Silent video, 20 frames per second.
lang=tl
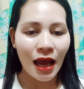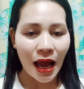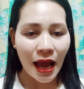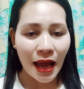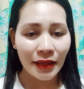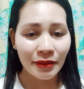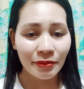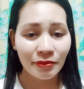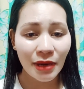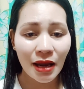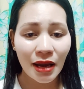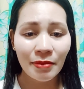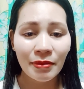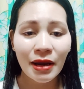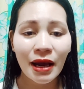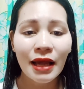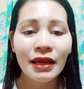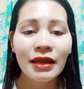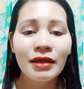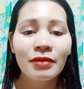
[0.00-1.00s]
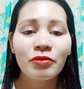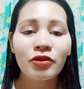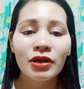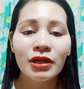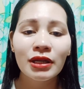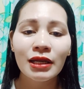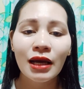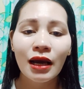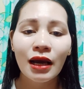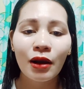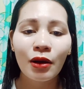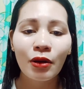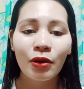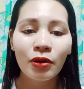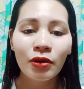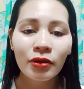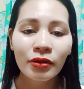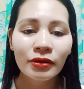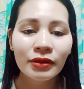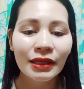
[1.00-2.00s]
at mamahalin mo rin
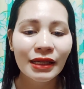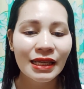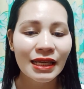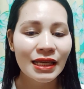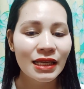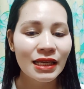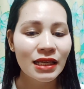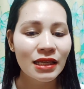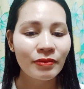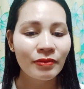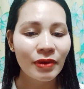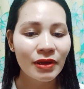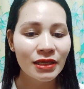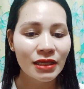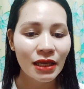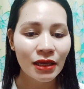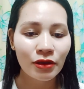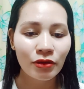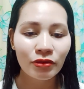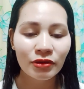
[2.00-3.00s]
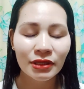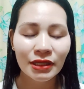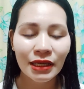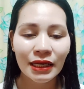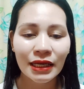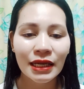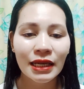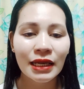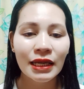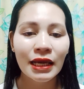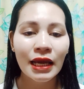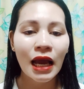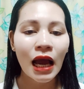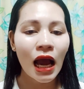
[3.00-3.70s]
ako na higit pa sa iyong sarili